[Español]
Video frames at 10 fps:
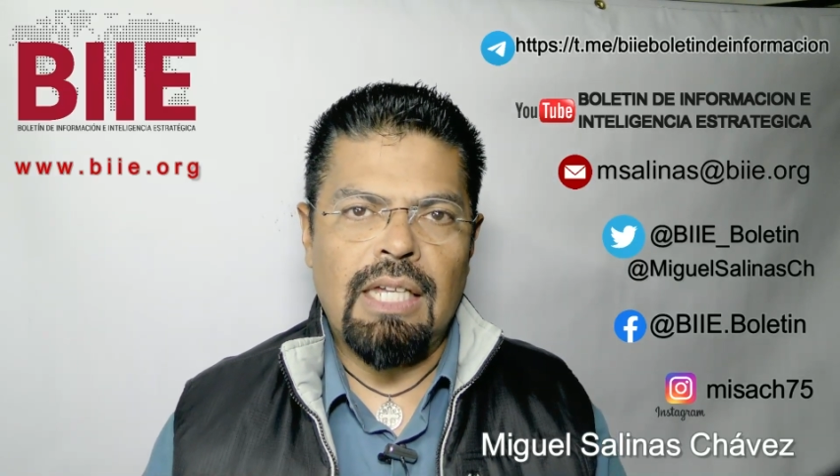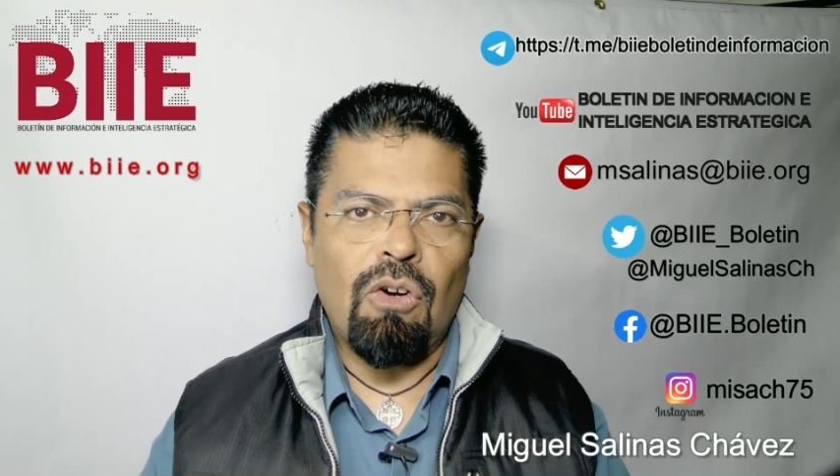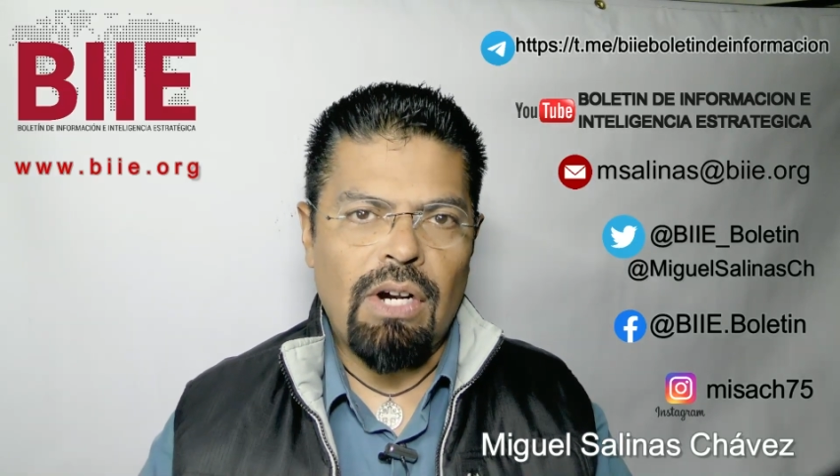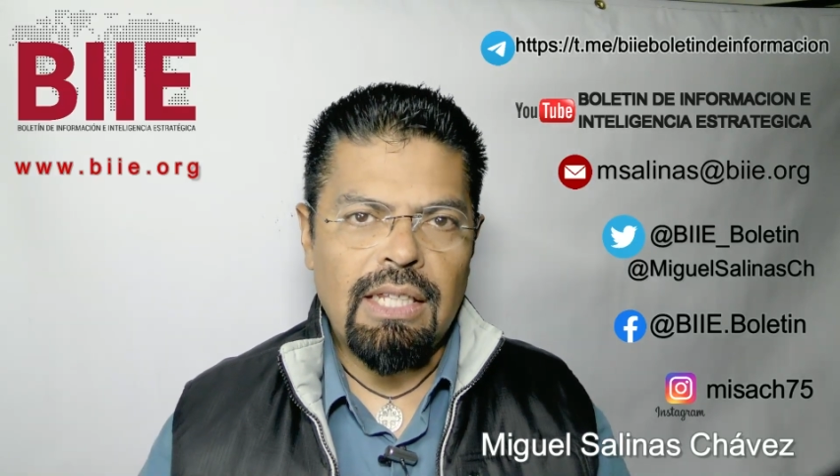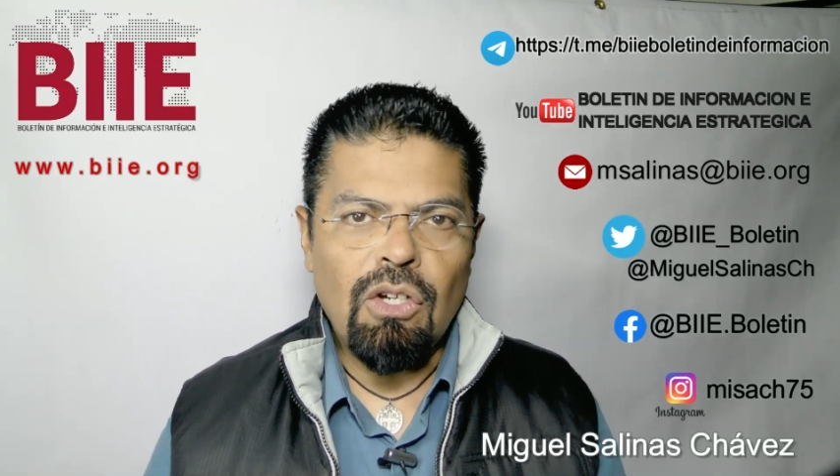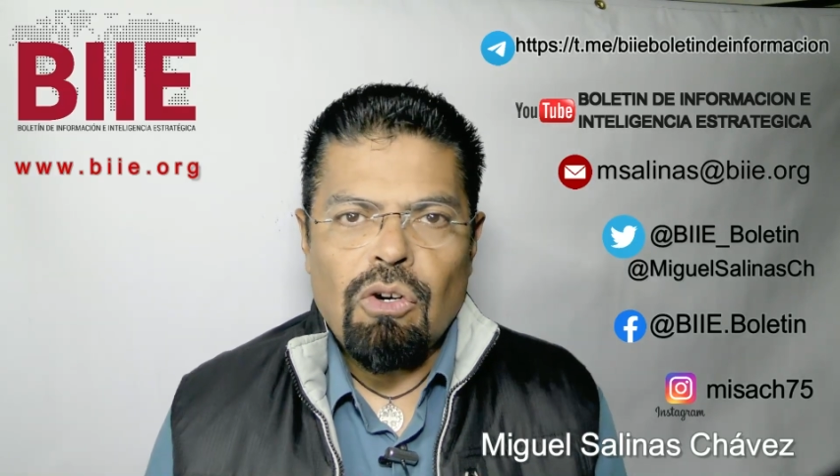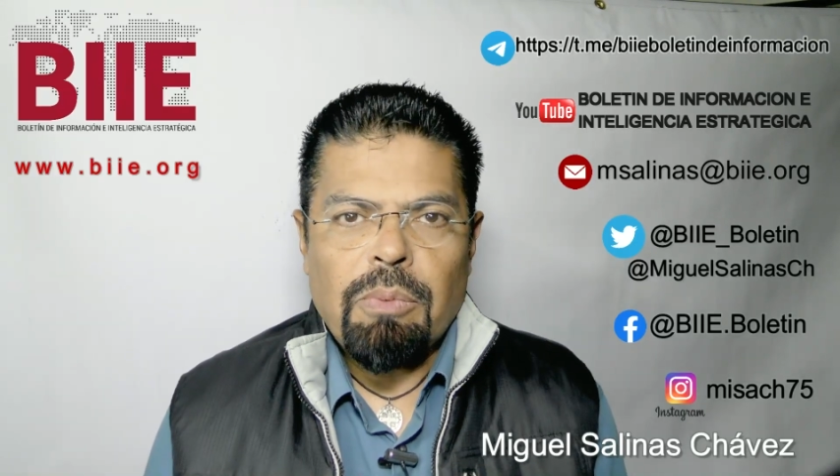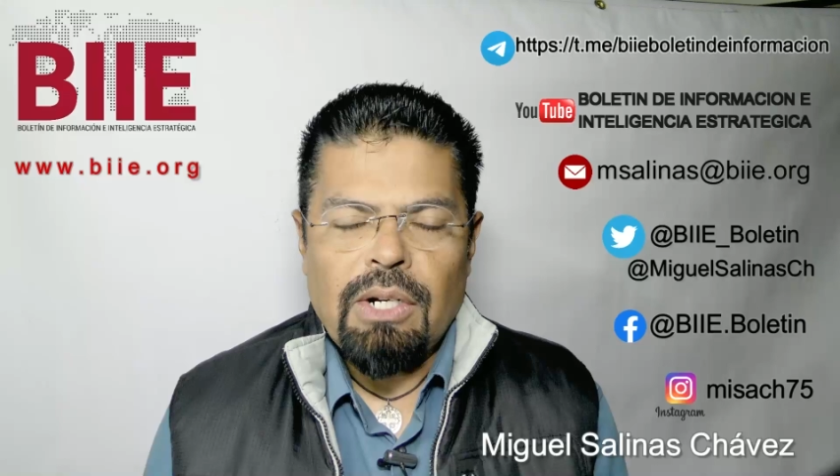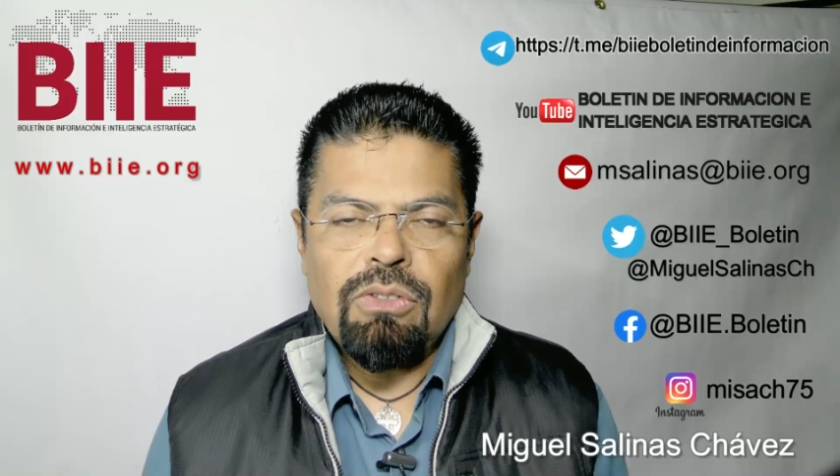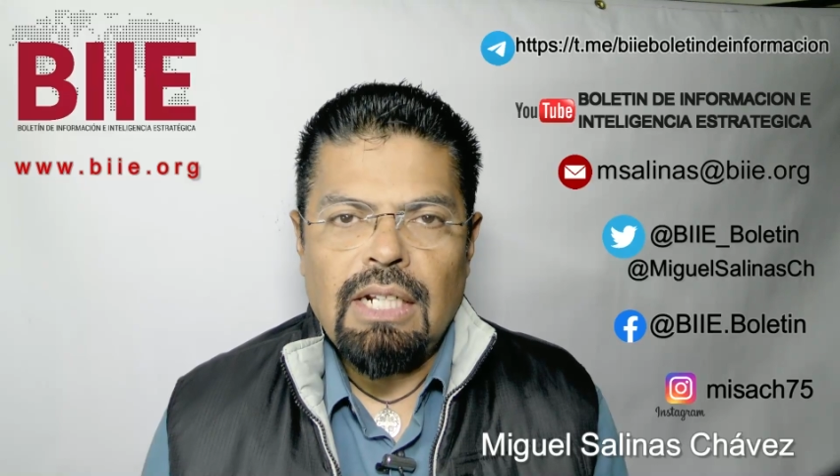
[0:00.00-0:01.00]
decoran de oro
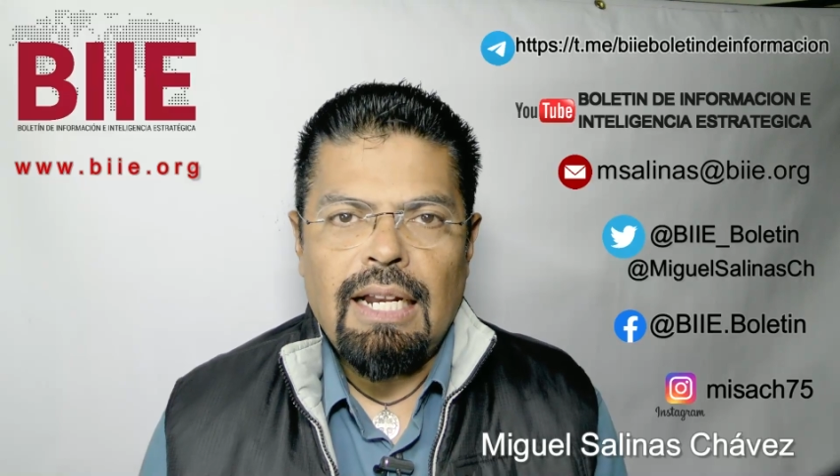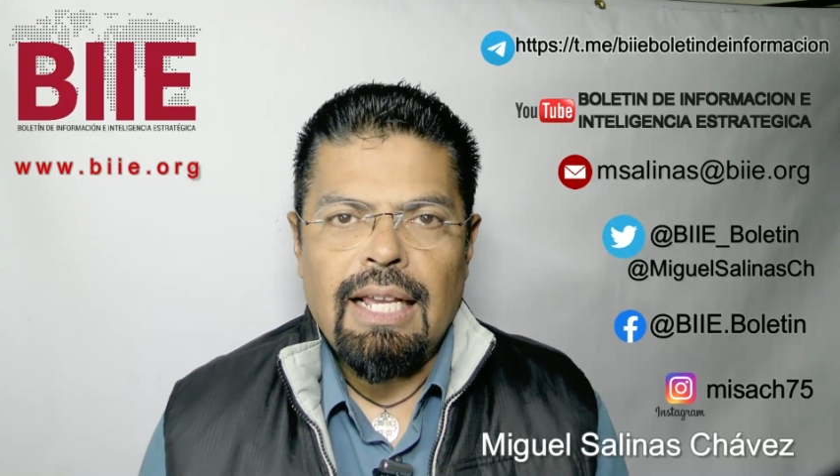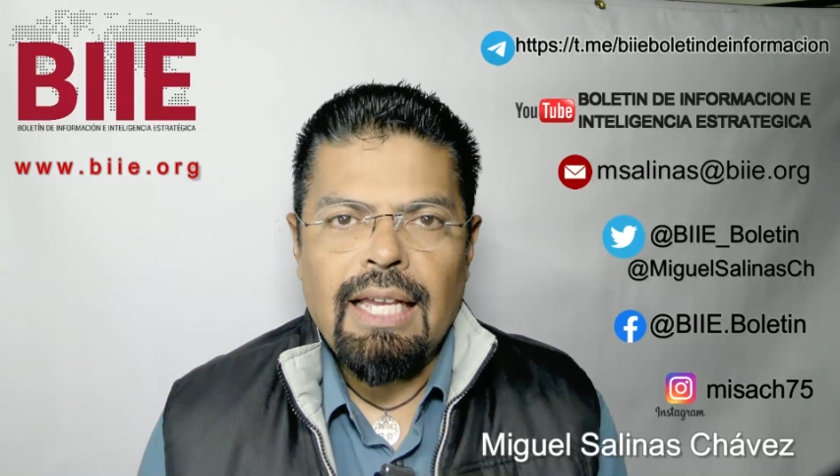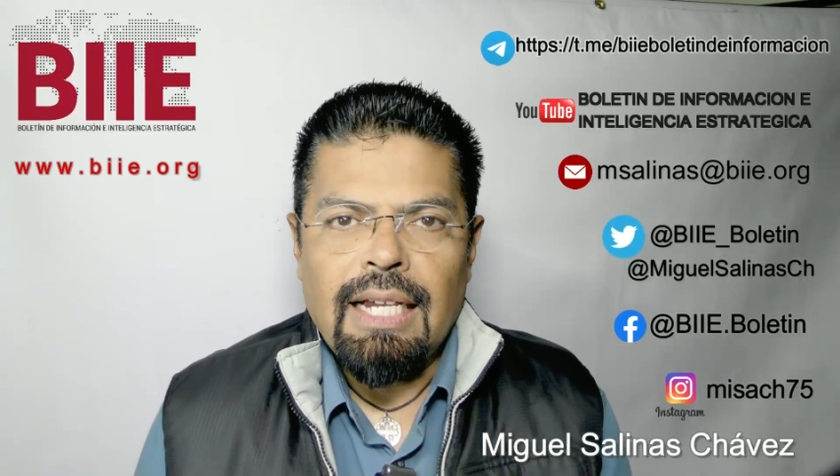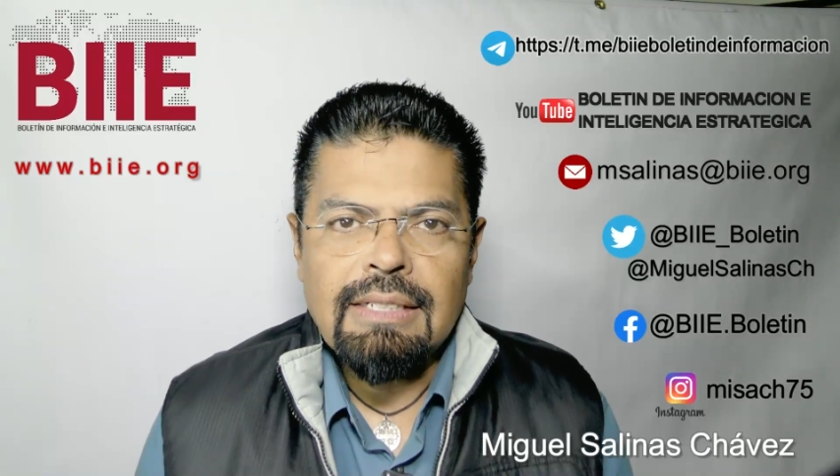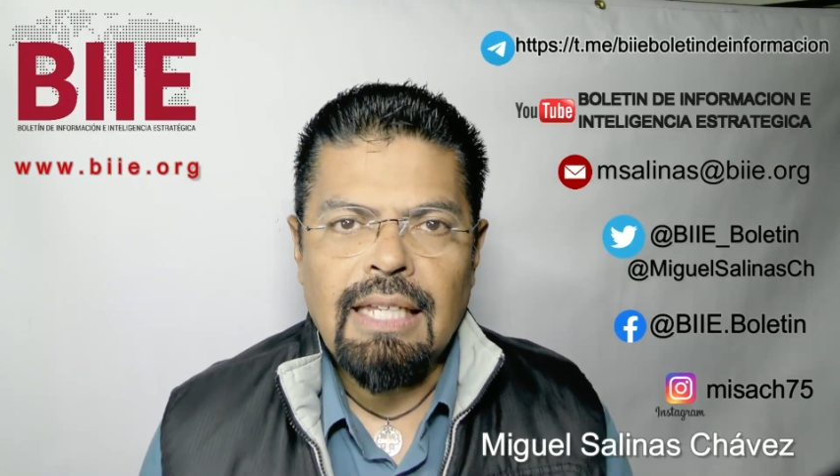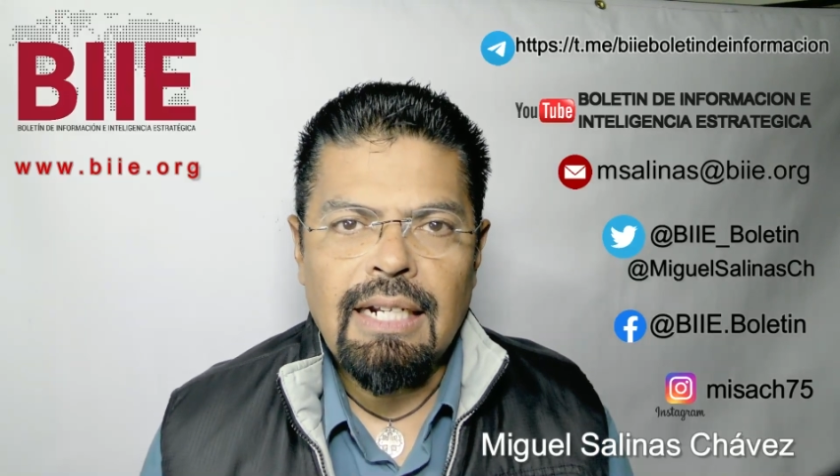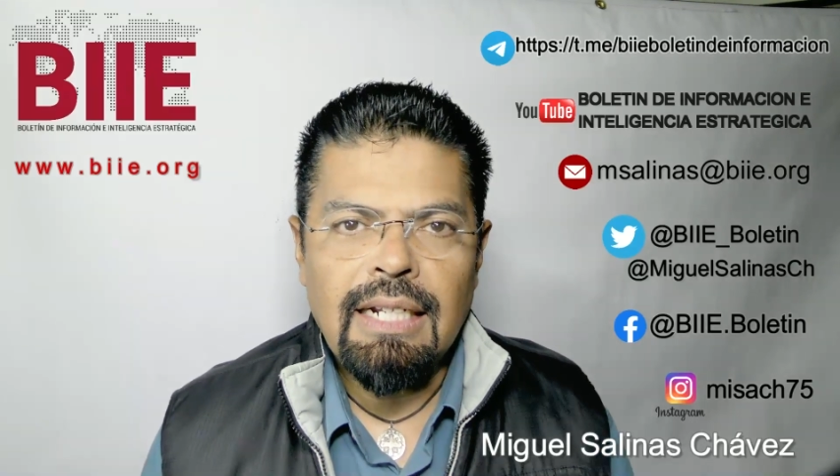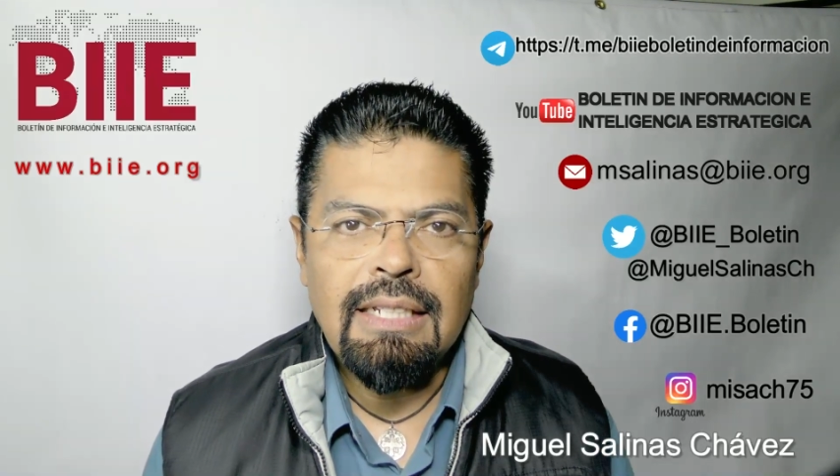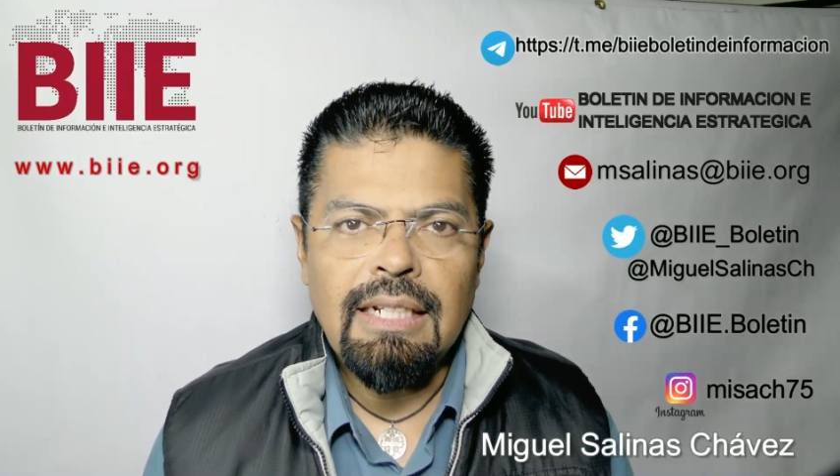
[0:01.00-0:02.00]
porque no tienen en qué
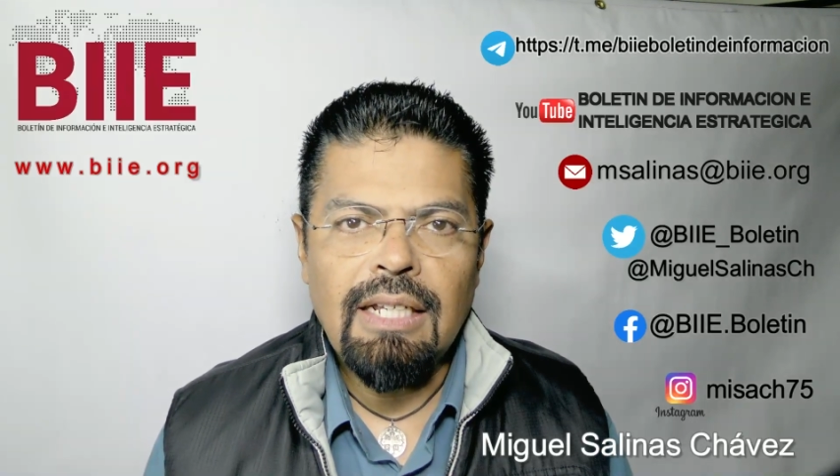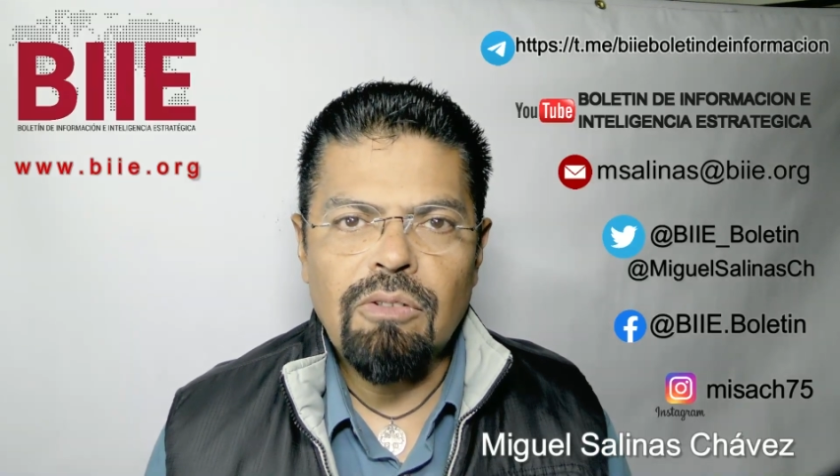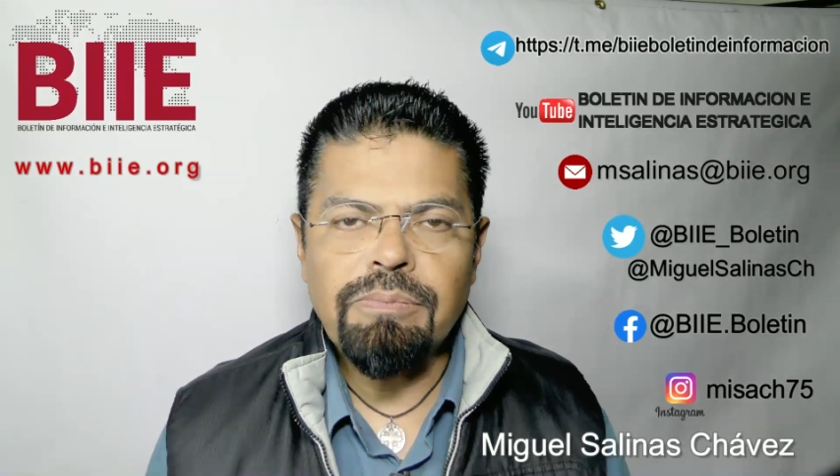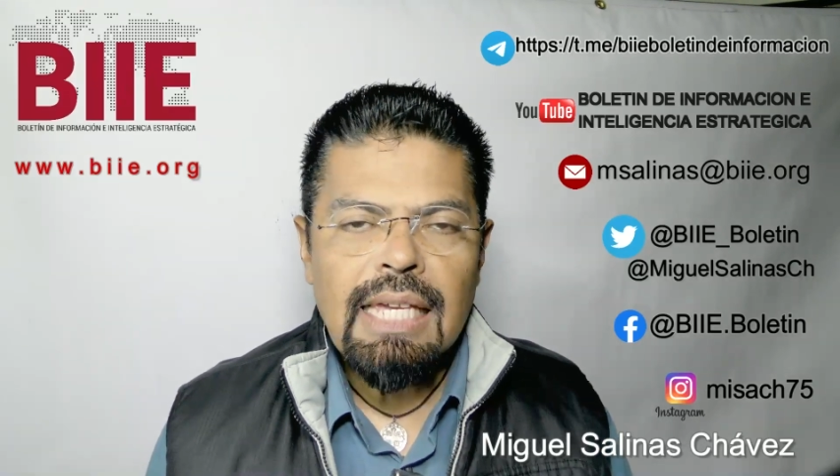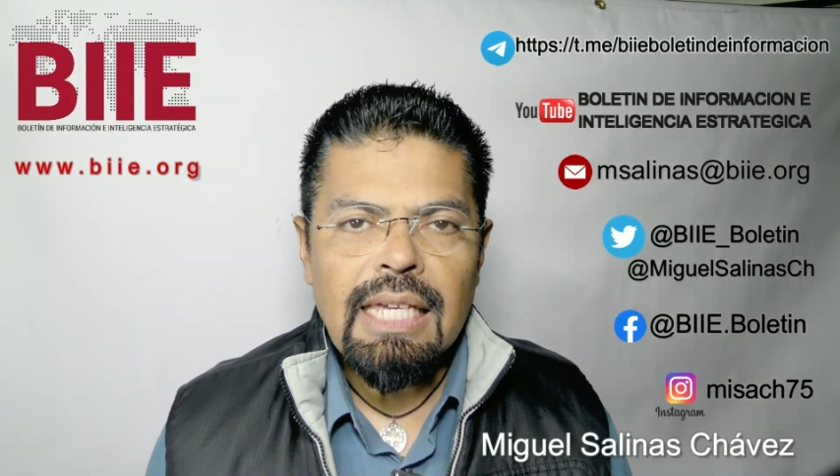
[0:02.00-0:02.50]
gastar el dinero